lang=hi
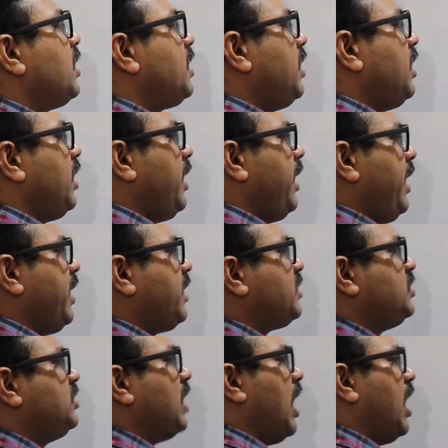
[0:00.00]
कि
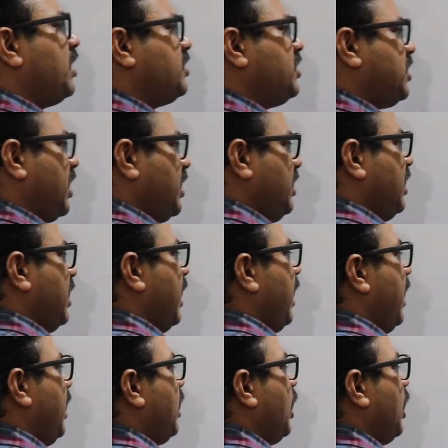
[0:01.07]
एक चार्ज कहीं है